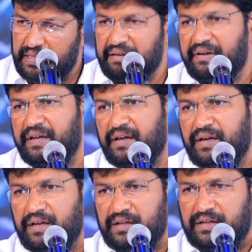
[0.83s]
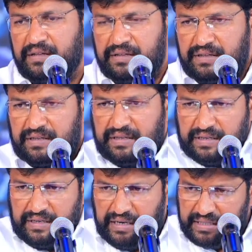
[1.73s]
ఏమయ్యా
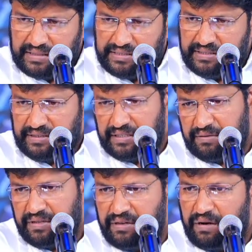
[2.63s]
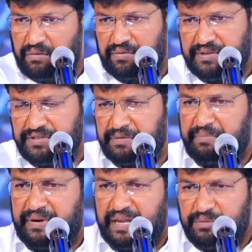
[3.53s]
అంత చిత్రవదను అనుభవించి
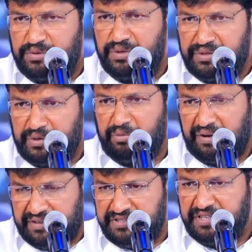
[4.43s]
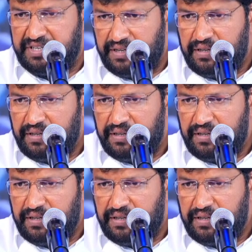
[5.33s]
ప్రేమతో నిన్ను పిలిచి